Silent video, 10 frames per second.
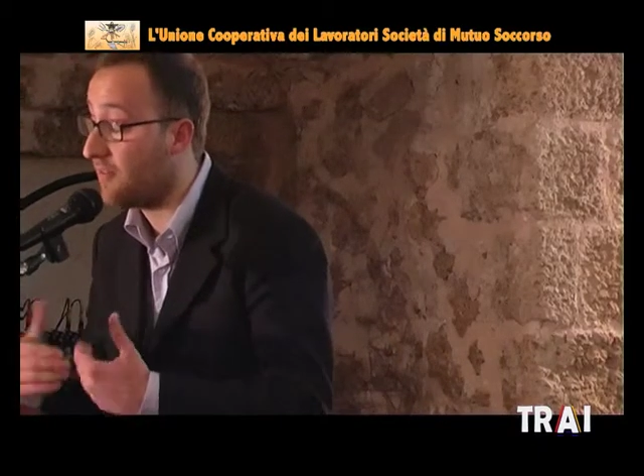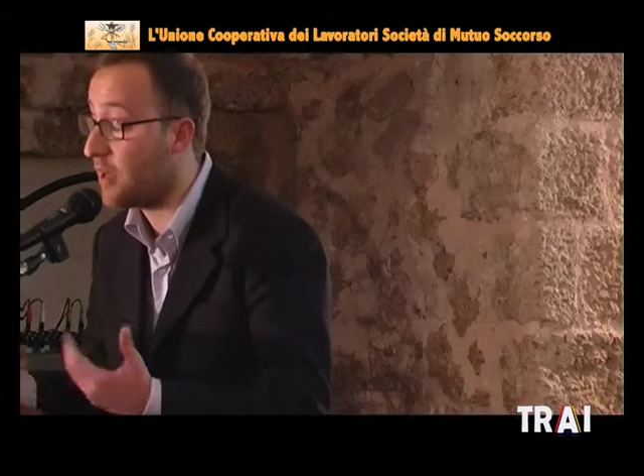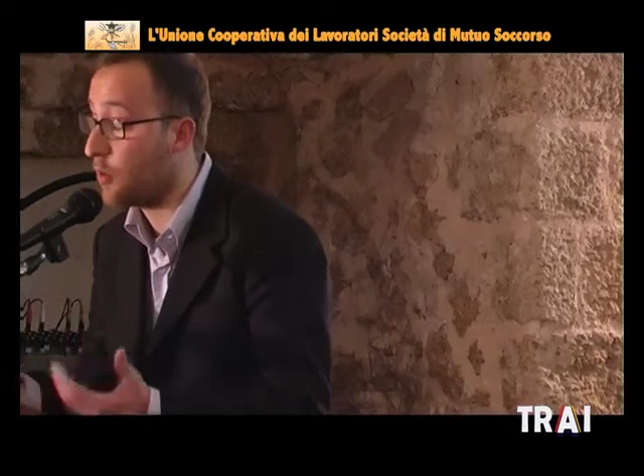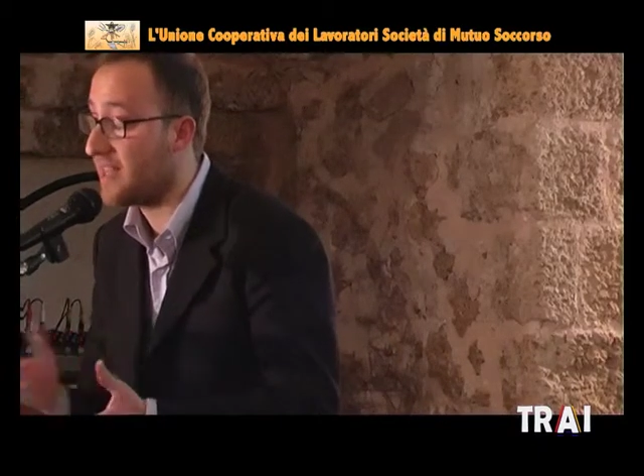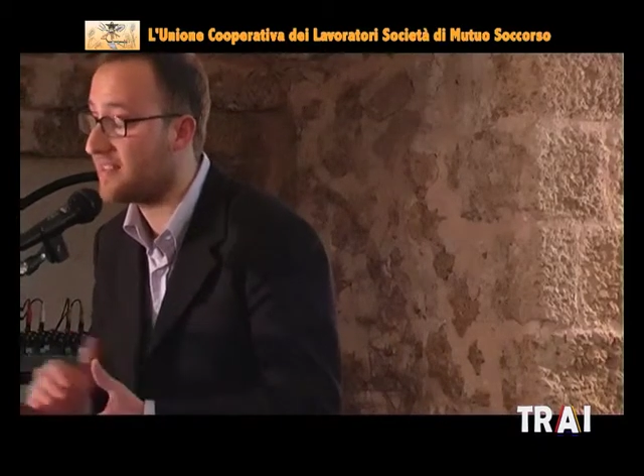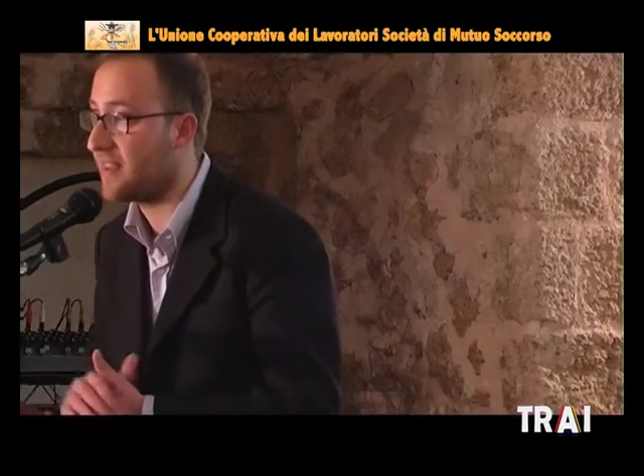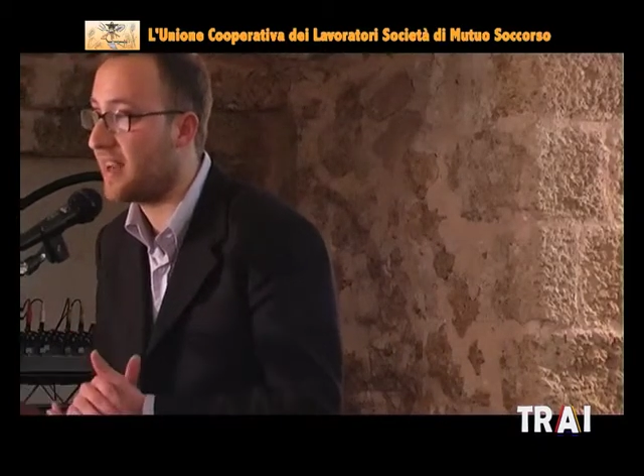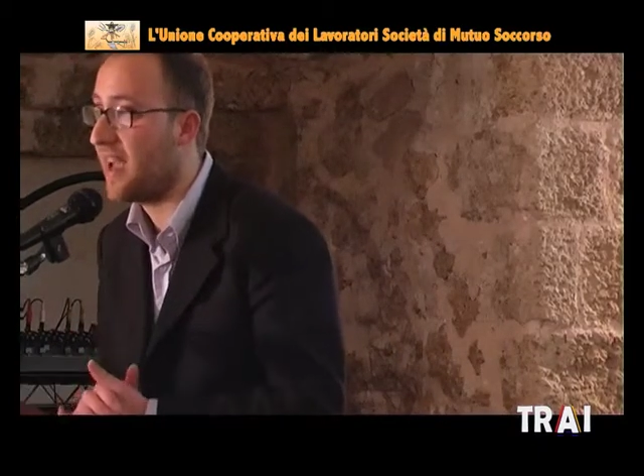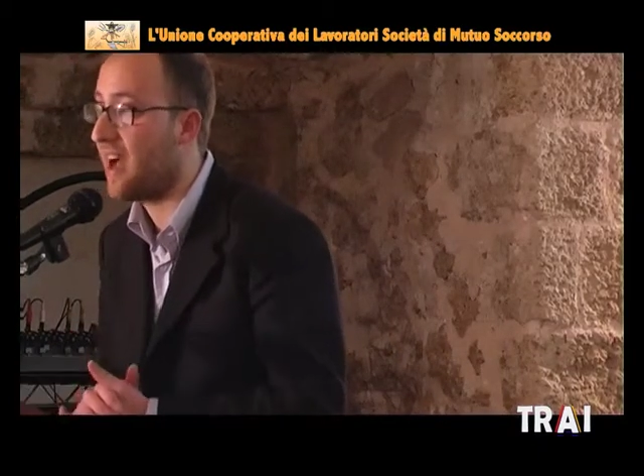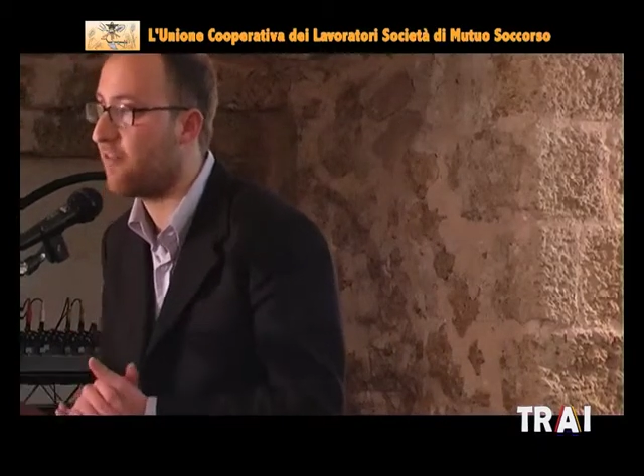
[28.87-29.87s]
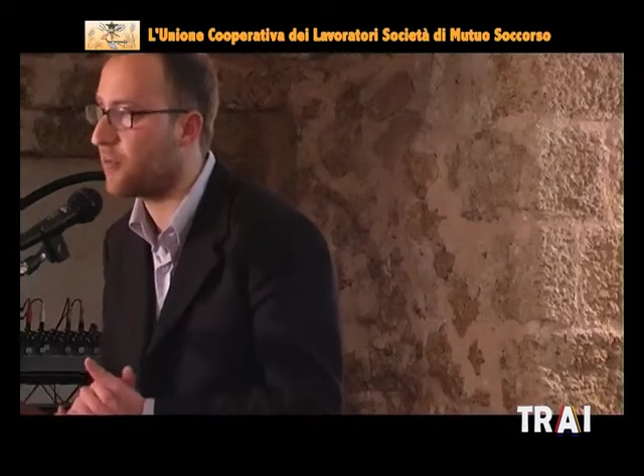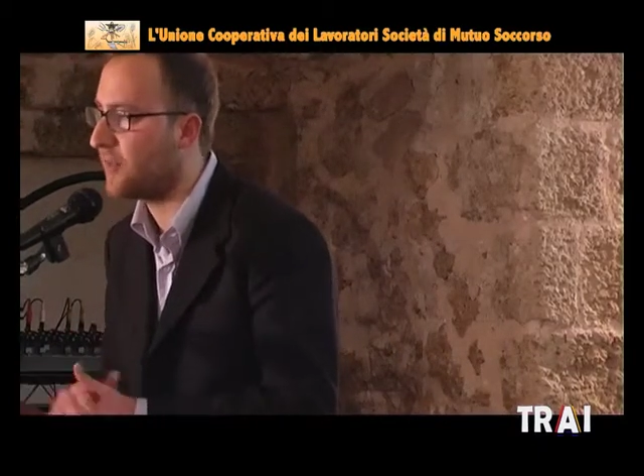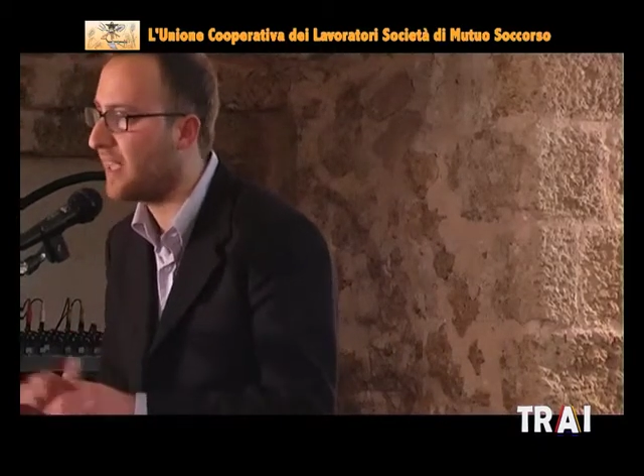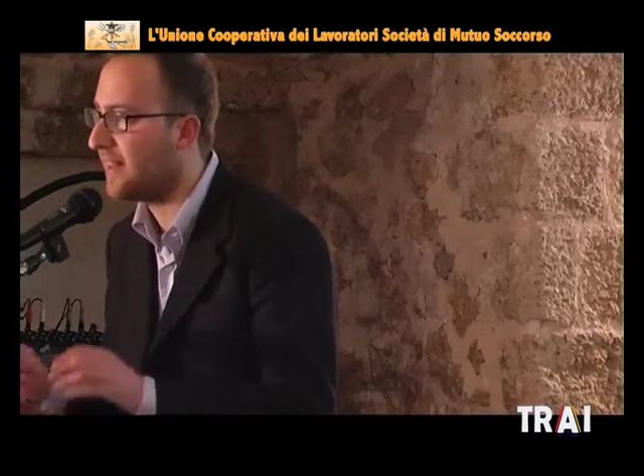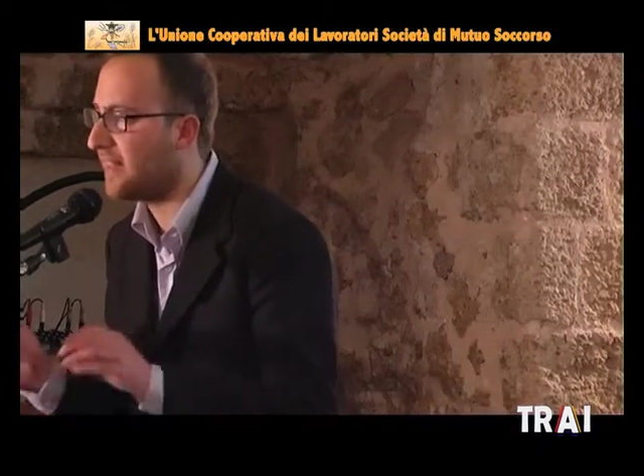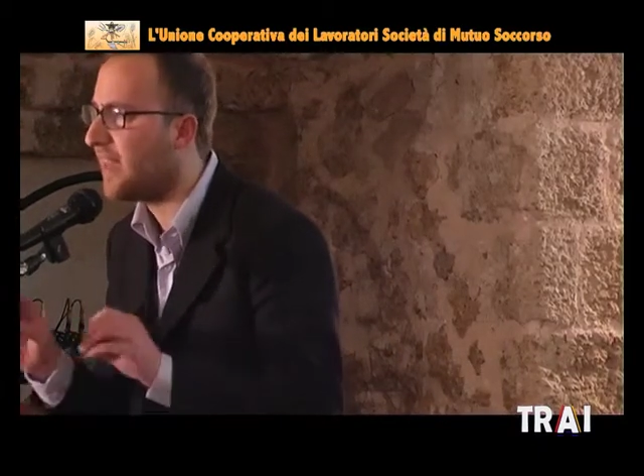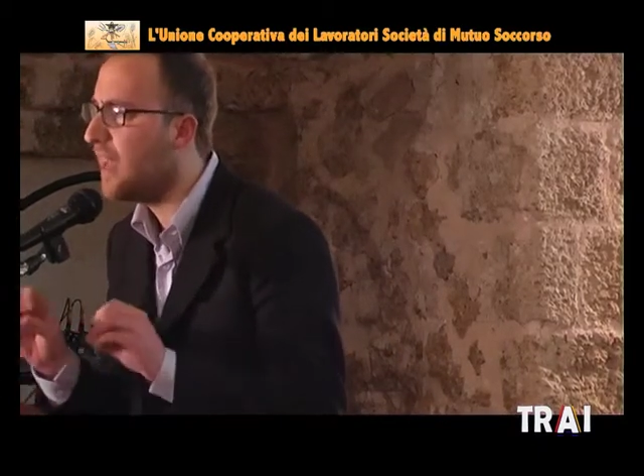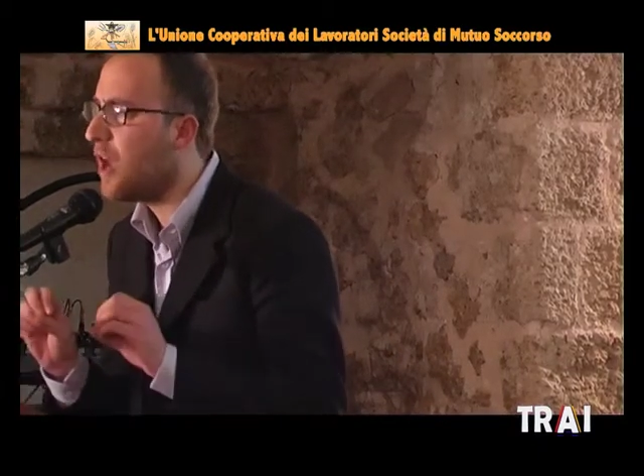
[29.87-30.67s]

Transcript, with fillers: vanno a essere affrontate.